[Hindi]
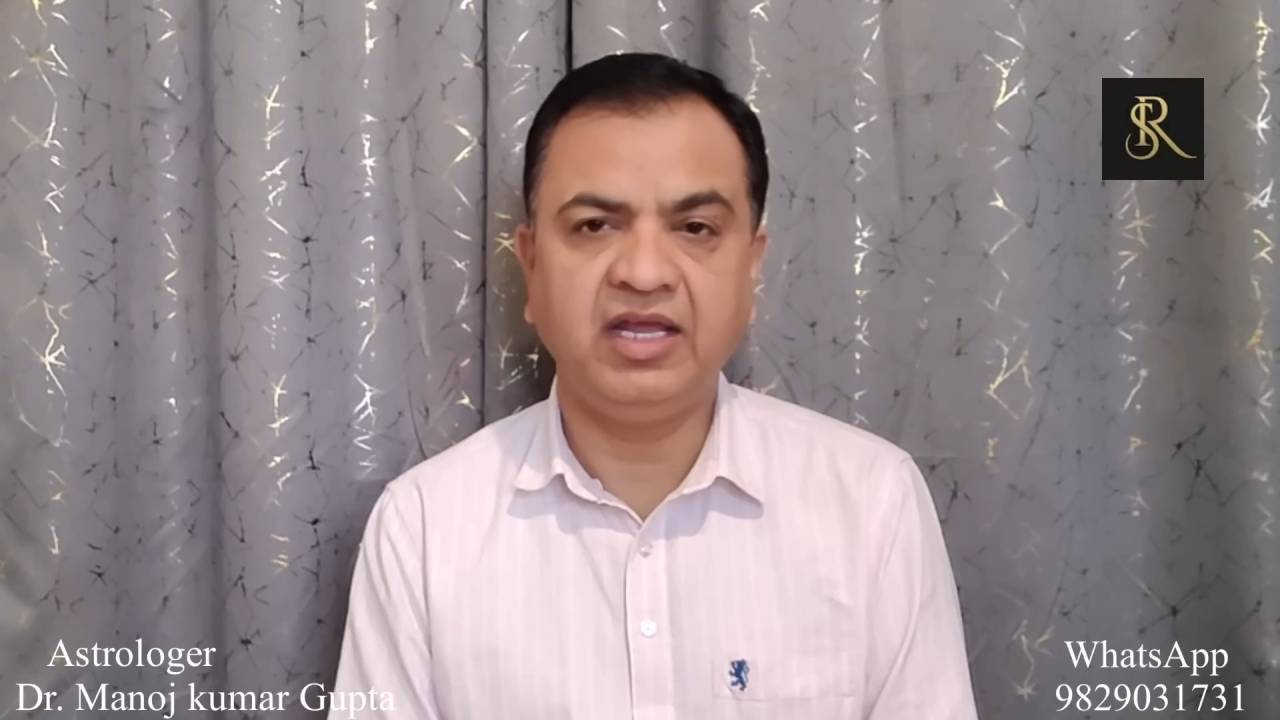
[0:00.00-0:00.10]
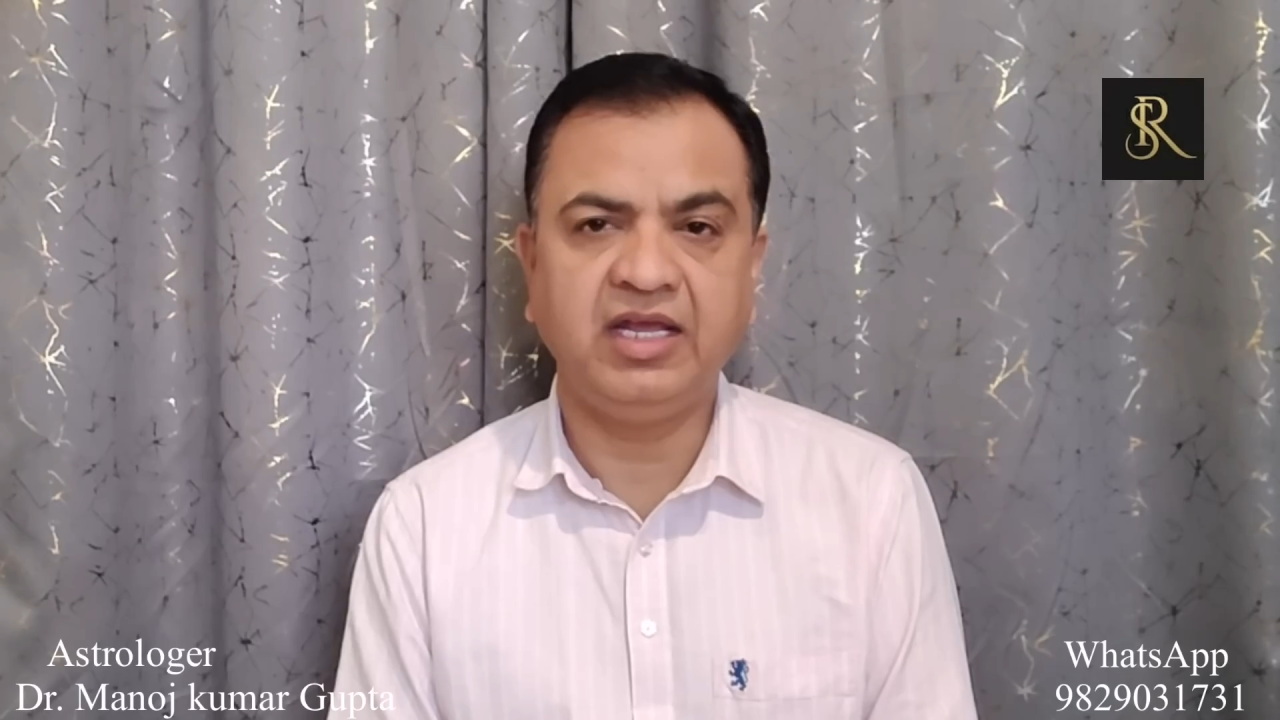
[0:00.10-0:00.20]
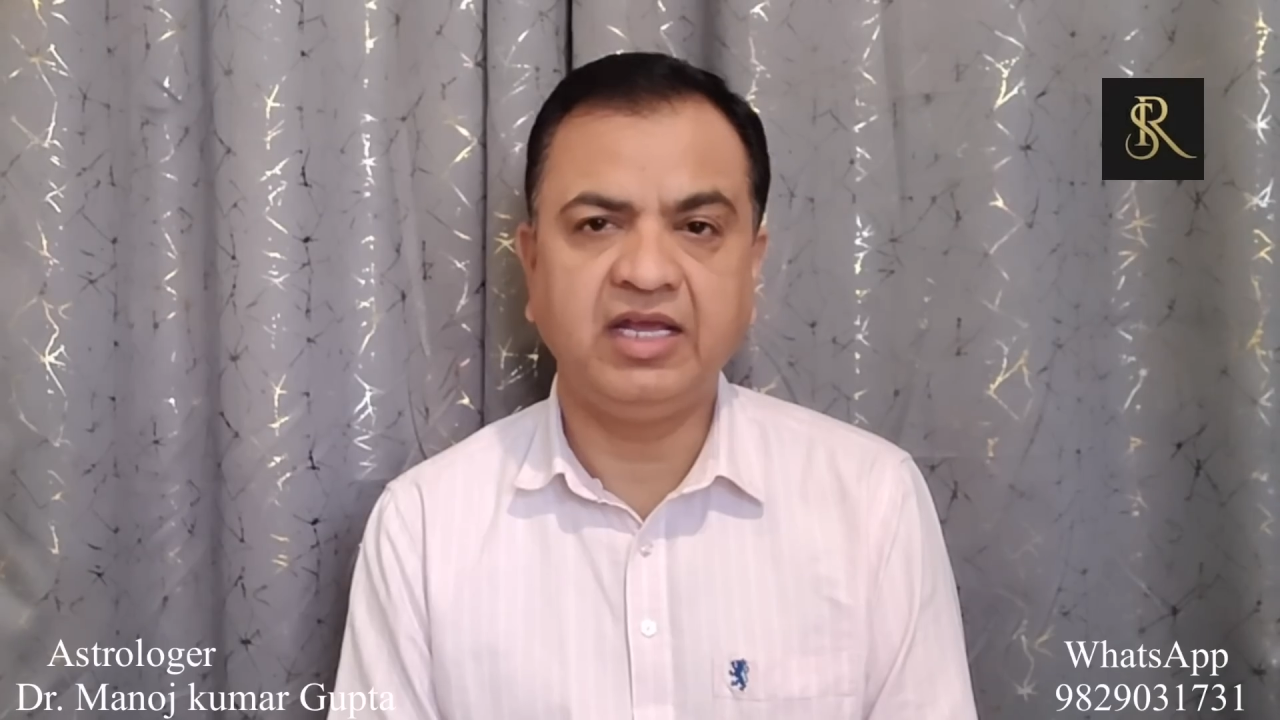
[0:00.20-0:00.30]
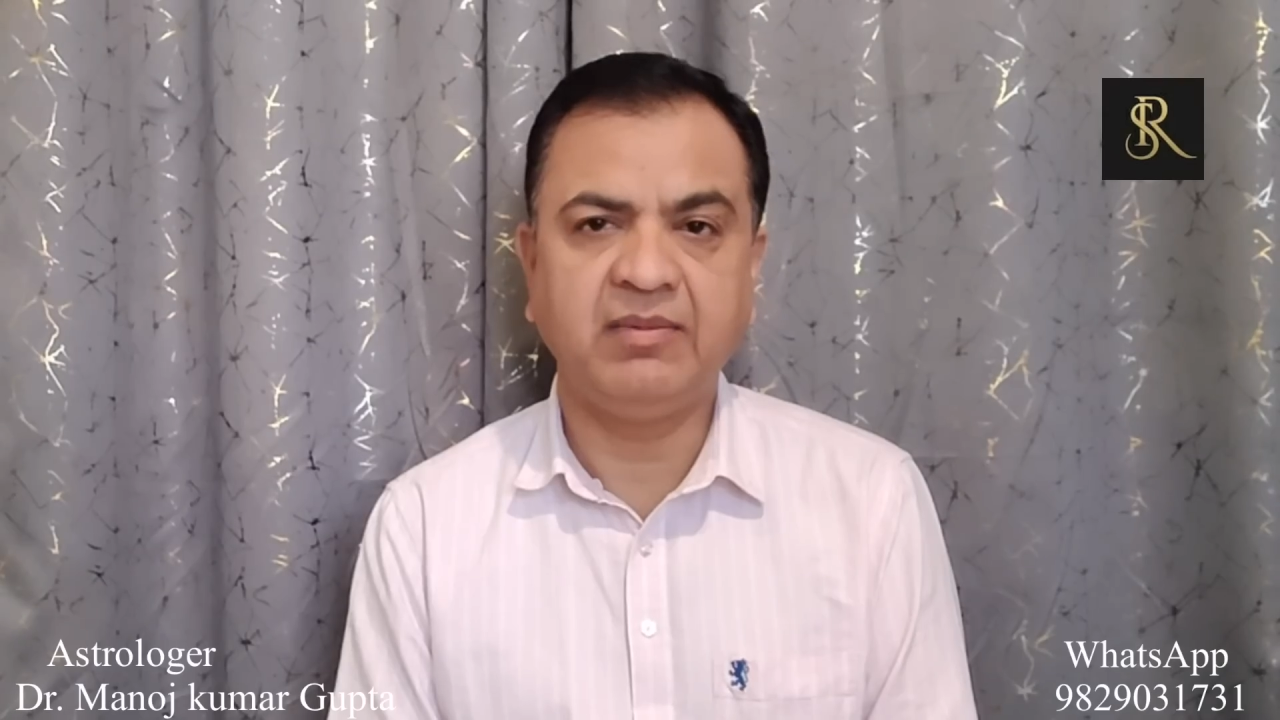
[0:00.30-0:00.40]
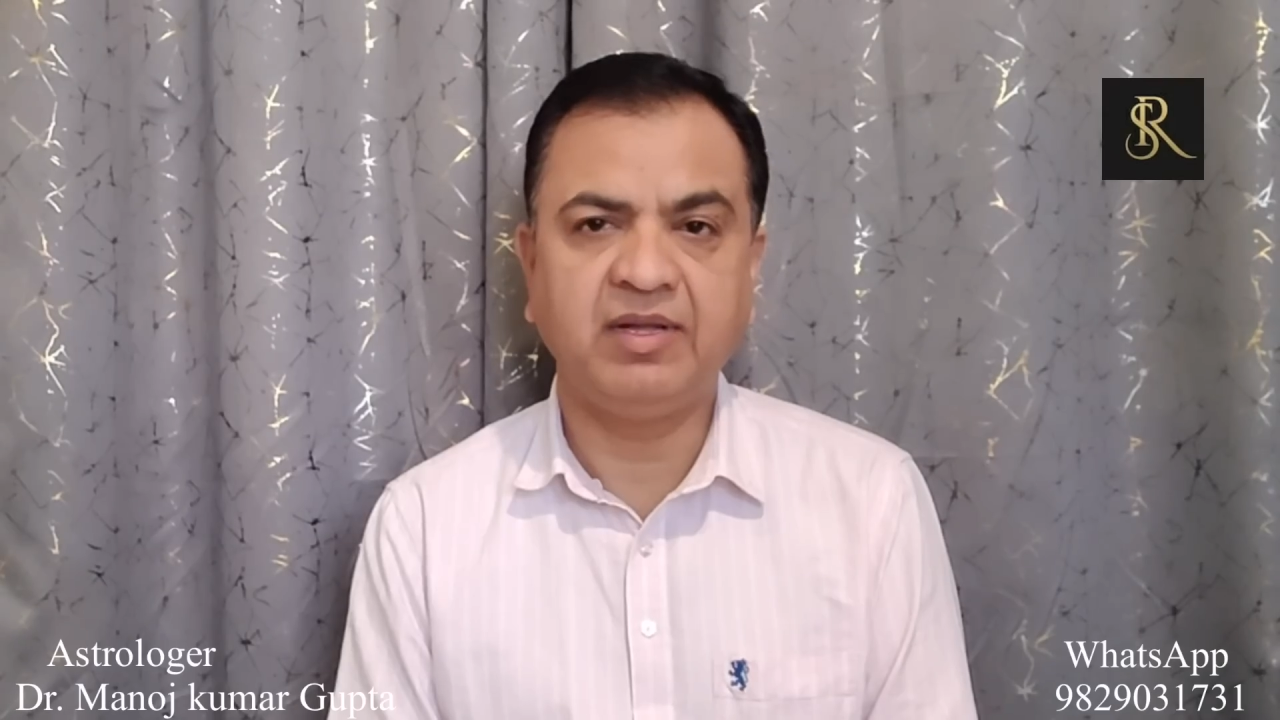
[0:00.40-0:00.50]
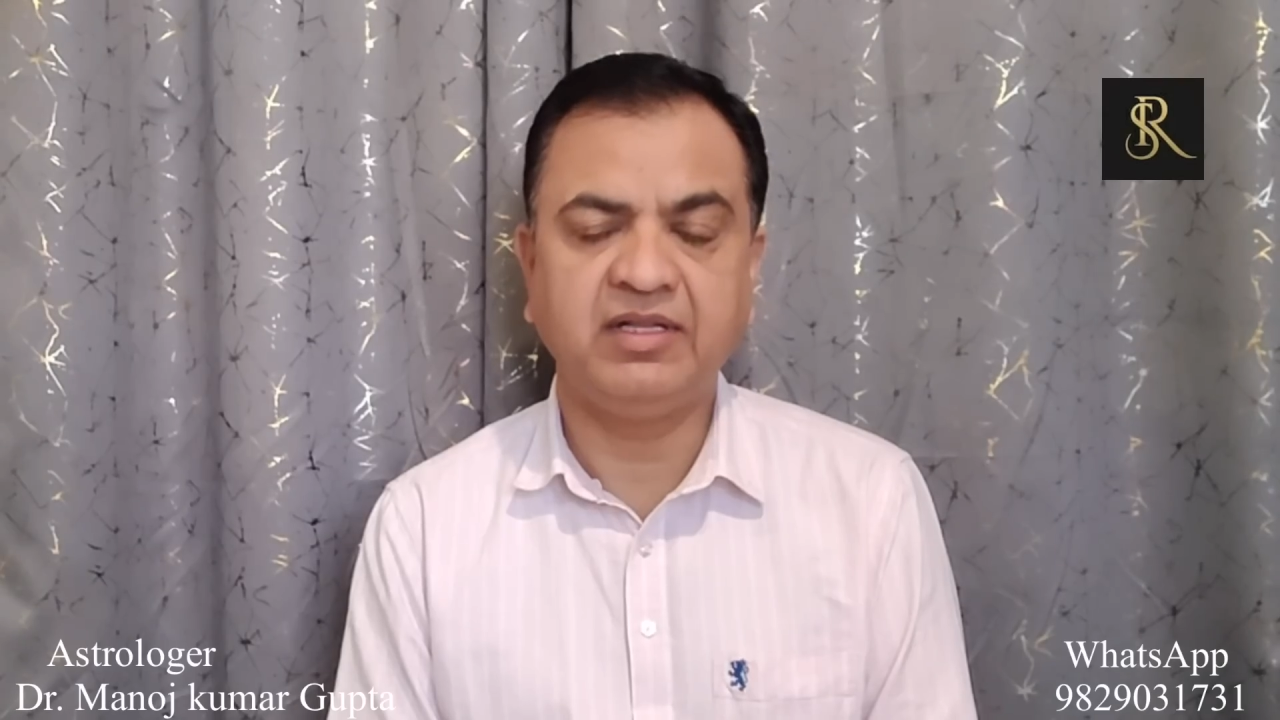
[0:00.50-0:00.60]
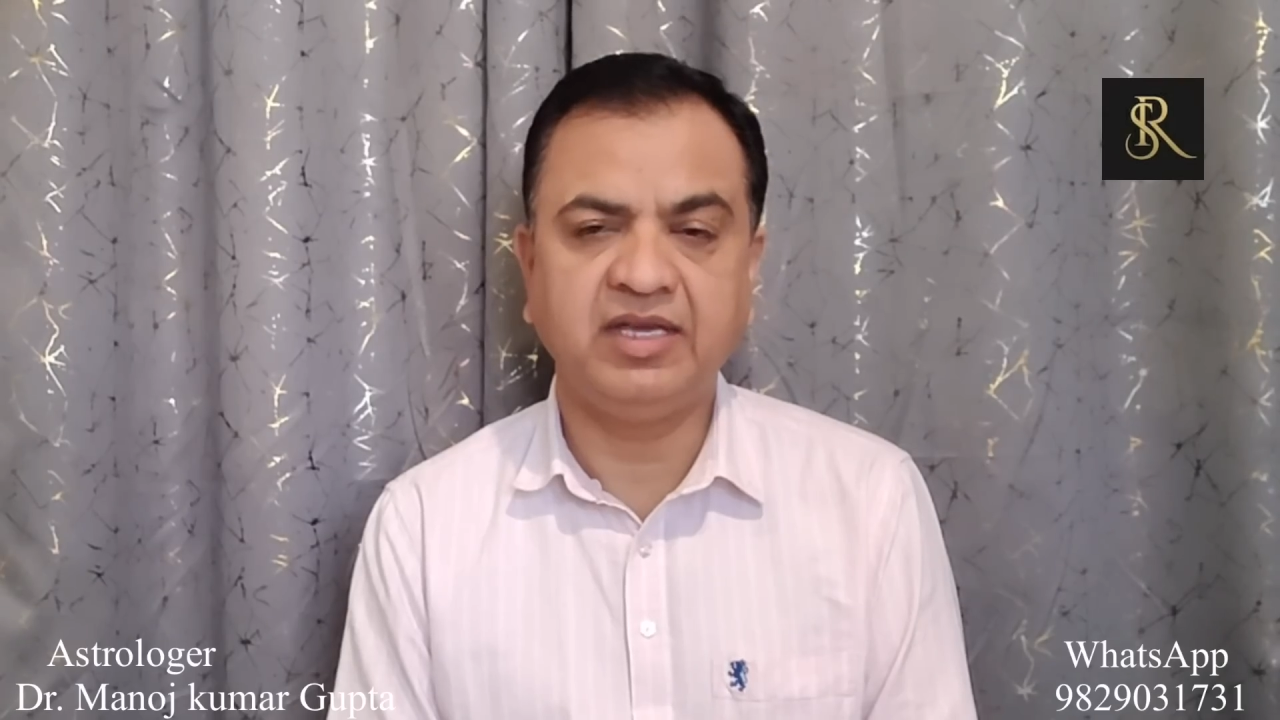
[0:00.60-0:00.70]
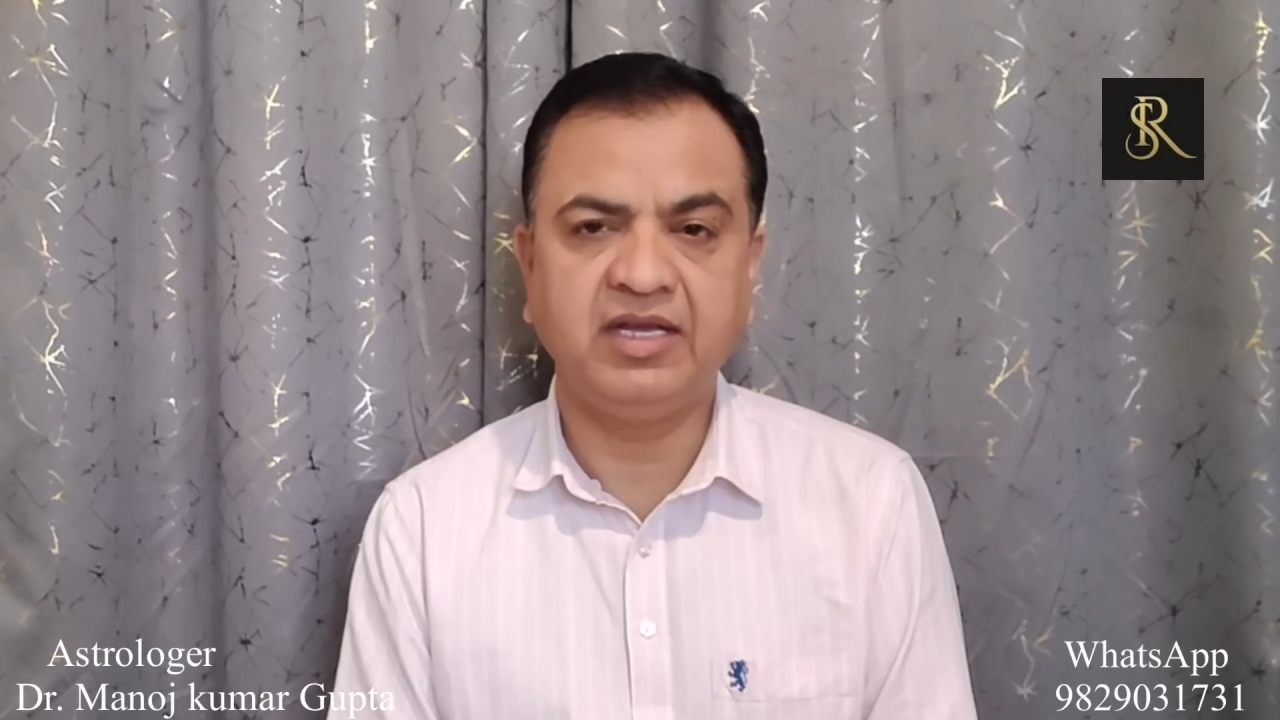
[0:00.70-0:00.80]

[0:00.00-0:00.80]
एक के बाद